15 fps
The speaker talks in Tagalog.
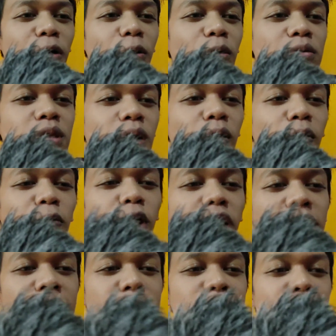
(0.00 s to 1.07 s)
kung
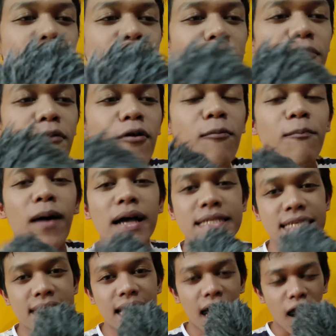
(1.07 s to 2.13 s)
nakukuha rin pag
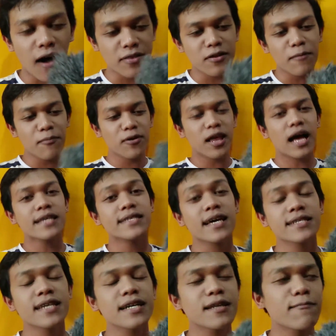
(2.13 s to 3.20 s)
sinak, oh, ah, ito na po,
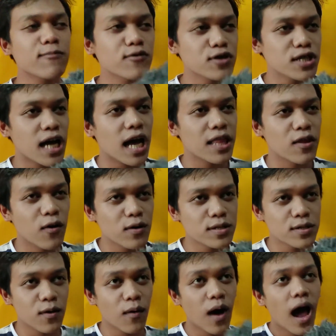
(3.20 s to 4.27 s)
nakasaksak na po siya, no?
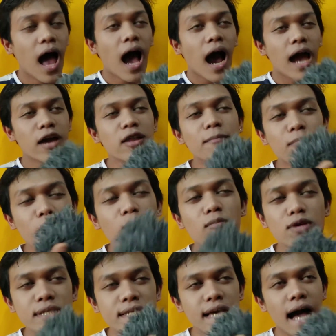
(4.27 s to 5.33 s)
So, kayo na po
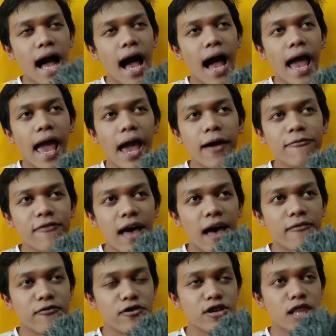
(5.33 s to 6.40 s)
humusga if
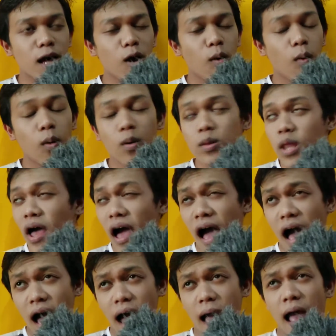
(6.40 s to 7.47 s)
ever na
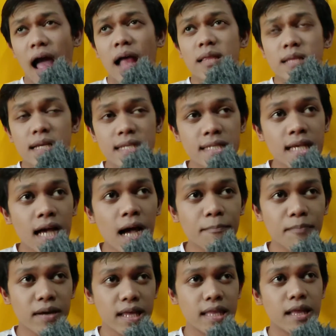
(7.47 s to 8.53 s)
huuna nasasaga
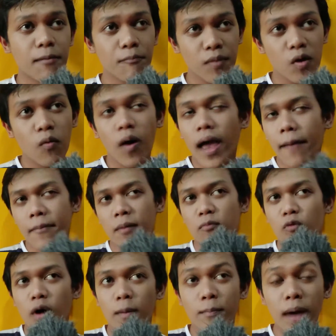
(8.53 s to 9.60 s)
pa rin ng
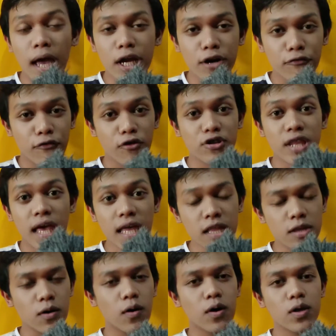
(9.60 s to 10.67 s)
BYMM1 microphone na
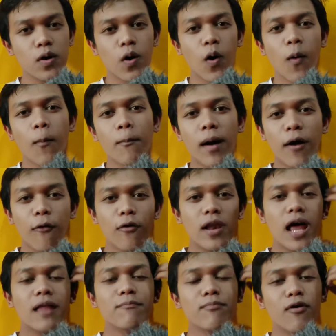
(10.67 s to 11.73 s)
ito, yung
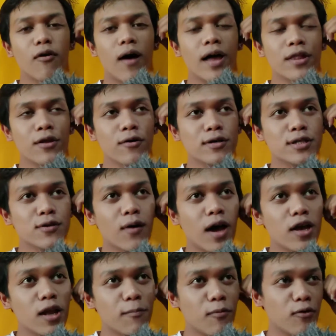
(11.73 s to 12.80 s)
pag-ulan po, ano? So, kayo
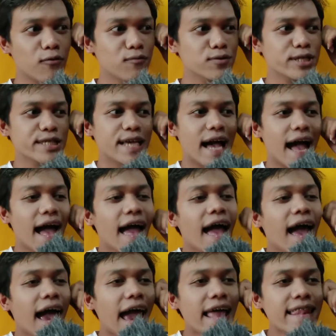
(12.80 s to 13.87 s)
na po humusga.
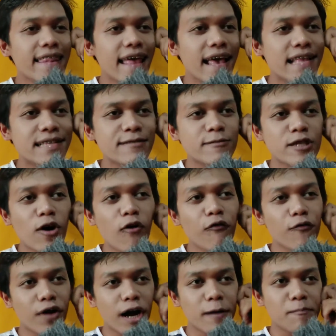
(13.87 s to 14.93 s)
And then, so
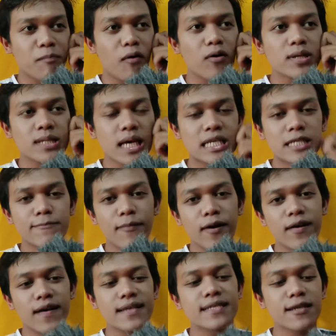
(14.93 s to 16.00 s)
far po, sa
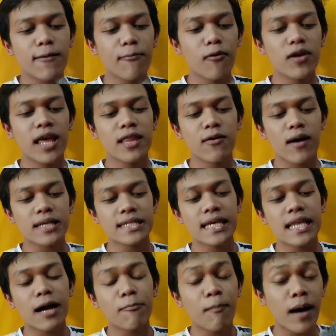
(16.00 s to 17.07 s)
experience ko po nito, kasi
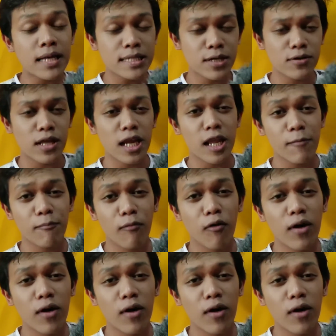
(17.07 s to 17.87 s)
ilang months ko na rin pong